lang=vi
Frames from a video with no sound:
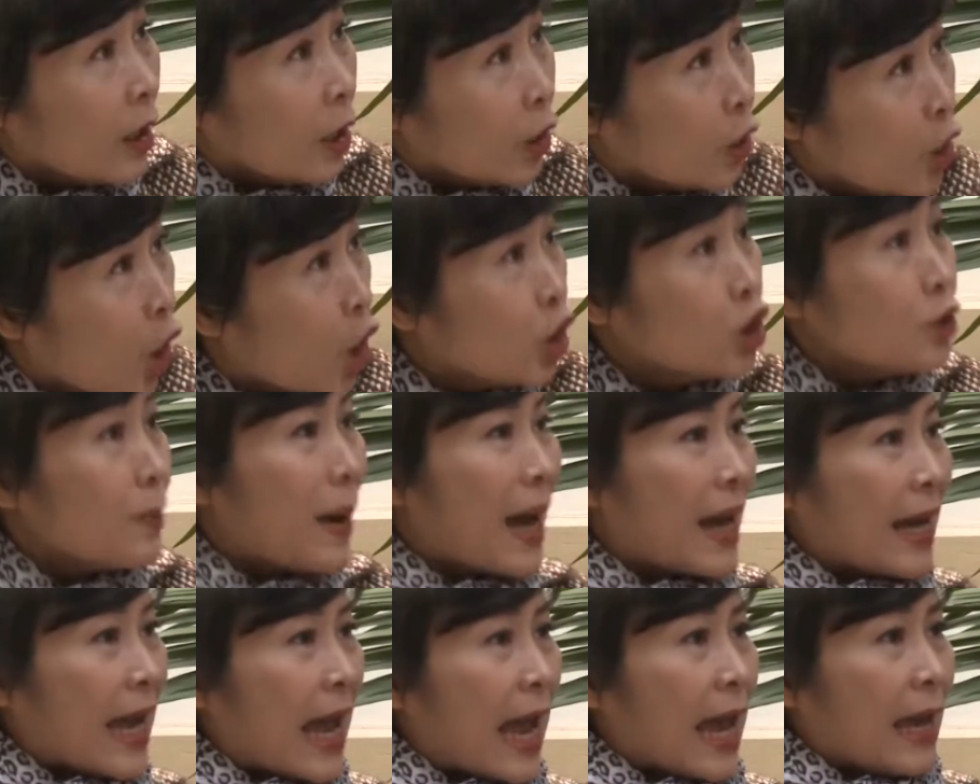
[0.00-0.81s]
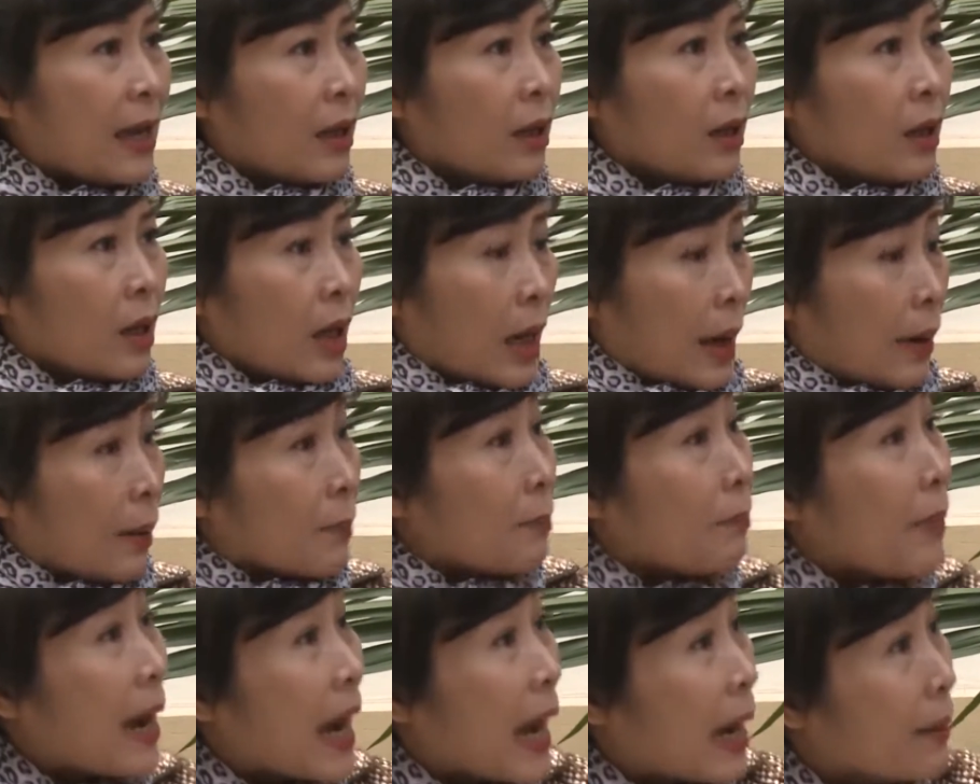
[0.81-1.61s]
nói cho bà nghe
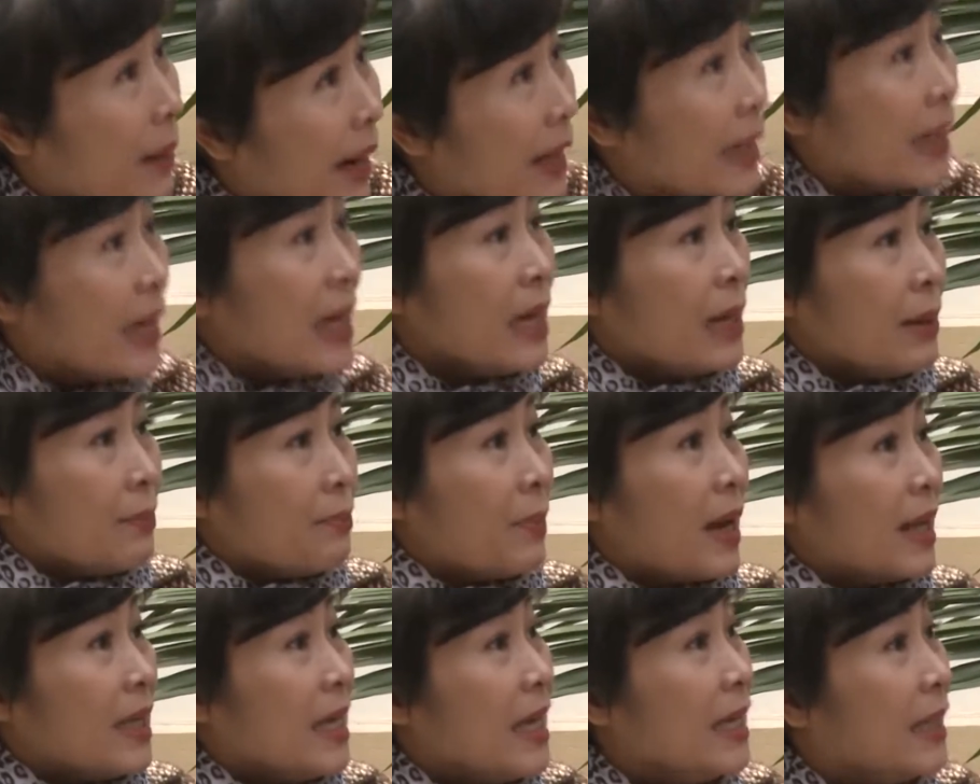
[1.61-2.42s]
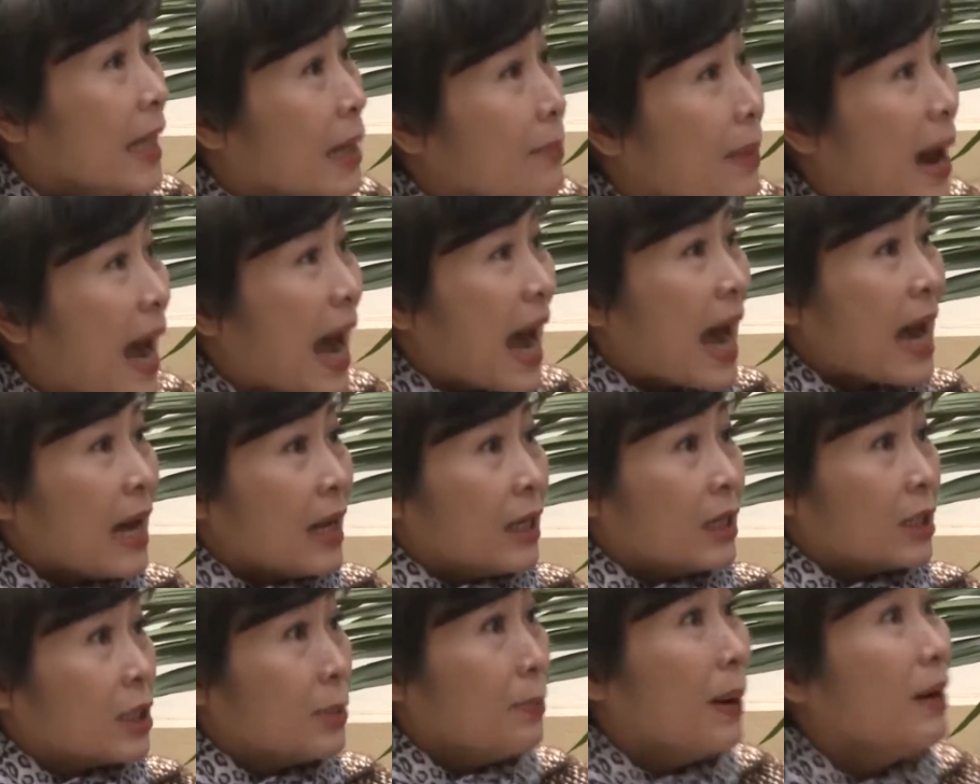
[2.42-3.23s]
mẹ mày ấy mà nhìn thấy bà
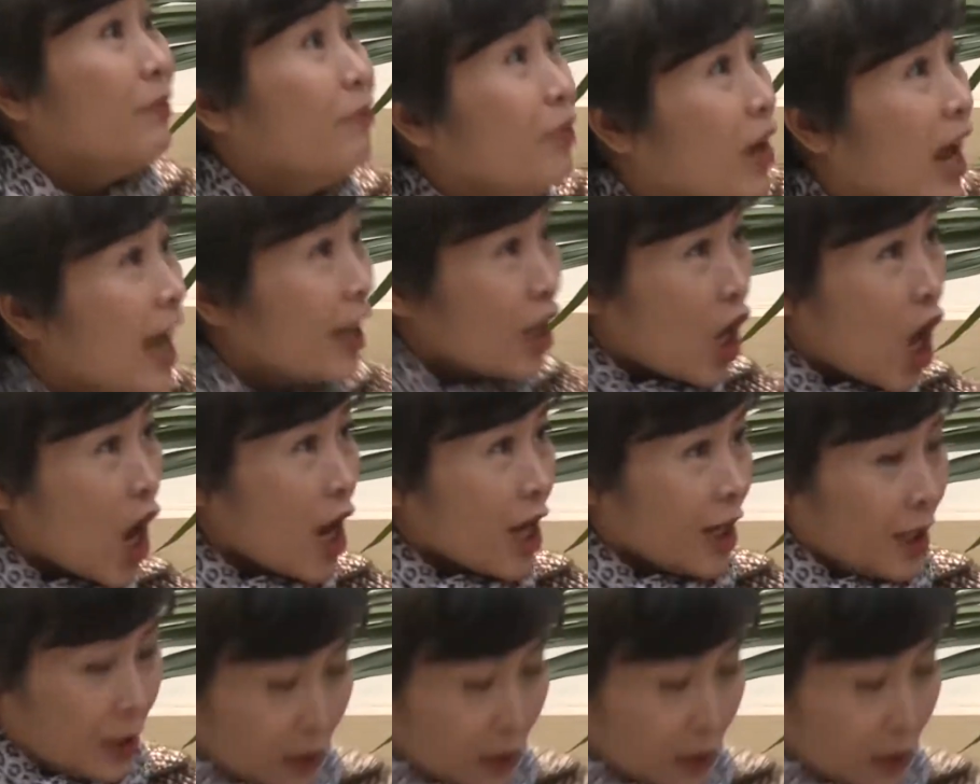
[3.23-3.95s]
chỉ bất vía thôi